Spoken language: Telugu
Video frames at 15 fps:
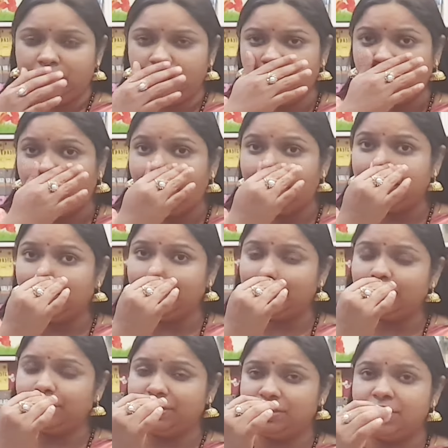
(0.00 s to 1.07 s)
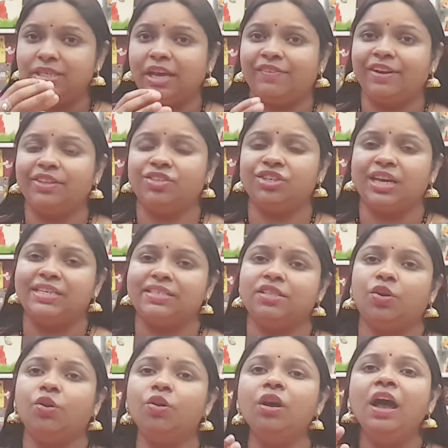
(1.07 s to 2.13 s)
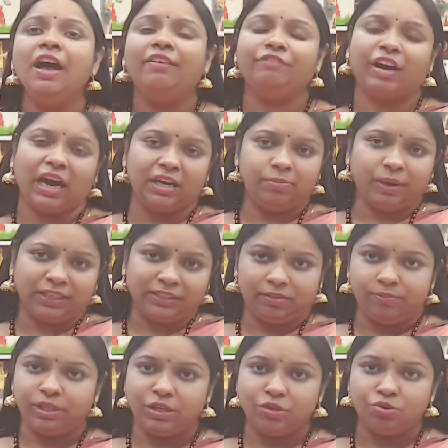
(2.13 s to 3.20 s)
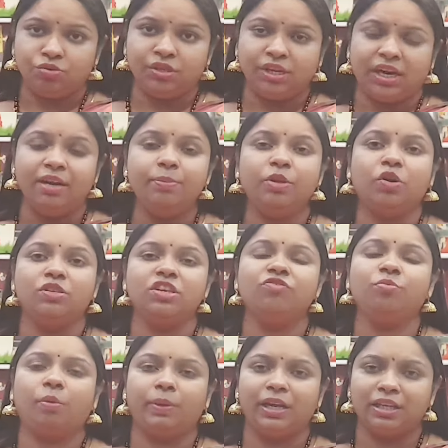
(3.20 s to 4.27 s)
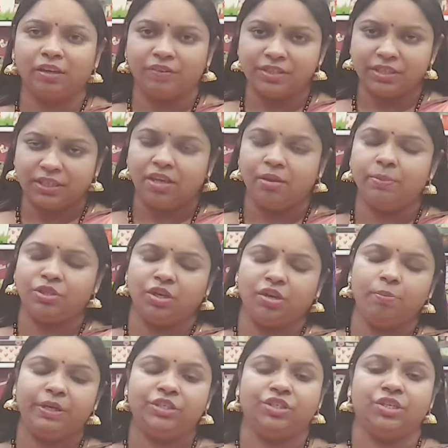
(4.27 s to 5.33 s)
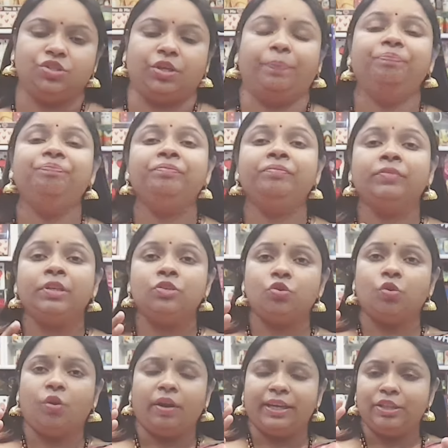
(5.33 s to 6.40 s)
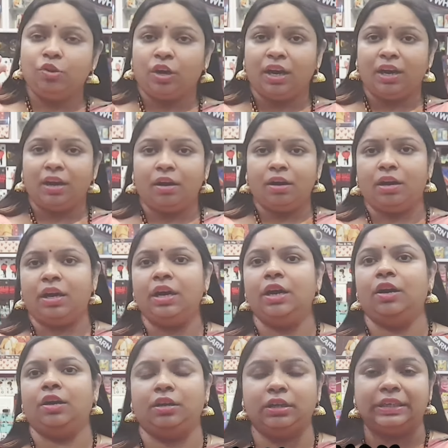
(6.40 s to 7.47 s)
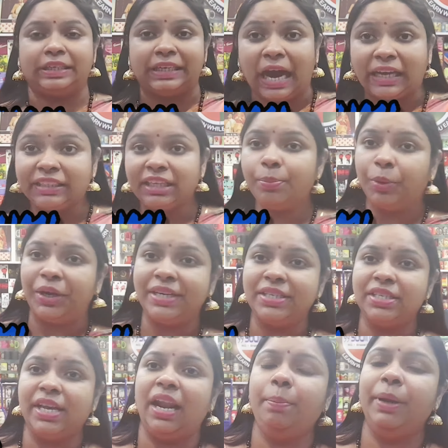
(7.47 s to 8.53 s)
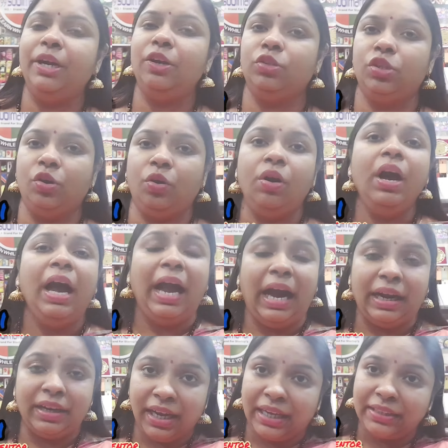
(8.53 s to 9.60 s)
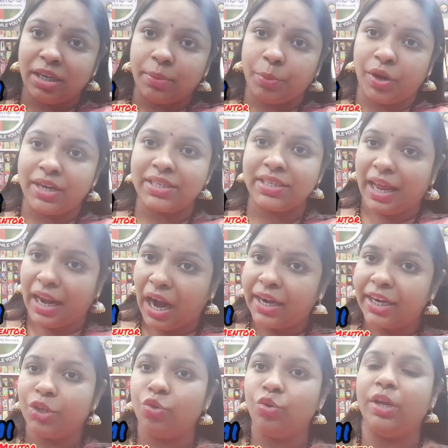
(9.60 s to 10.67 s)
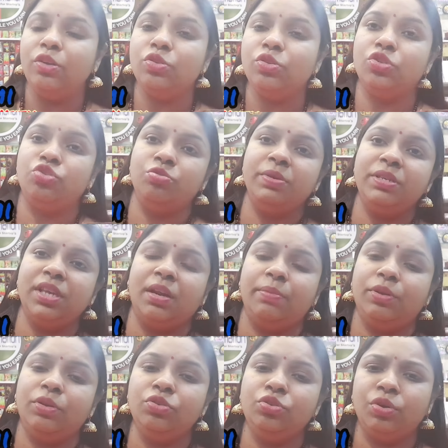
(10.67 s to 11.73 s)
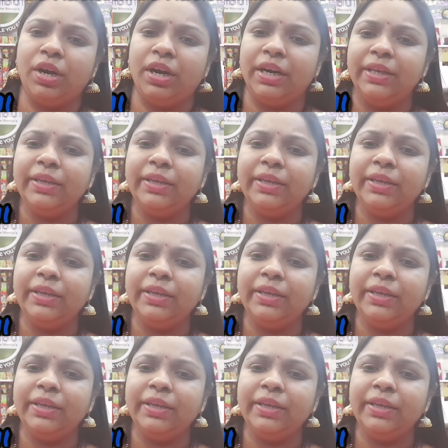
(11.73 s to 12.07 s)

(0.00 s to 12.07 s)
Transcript: మొబైల్ కవర్ బిజినెస్ ఎవరైతే చేస్తున్నారో వాళ్ళు మాత్రం తీసుకుంటారండి బికాజ్ ఆఫ్ మొబైల్ కవర్స్ ఇదే మిషన్లో ప్రింట్ చేస్తాం సో ఇది ఒక అదర్ ప్రొడక్ట్స్ ఎలా ప్రింట్ అవుతాయో అంటే అదర్ ప్రొడక్ట్స్ ఎలాంటివి ఉన్నాయో సో చూపిస్తాను మీకు చూడండి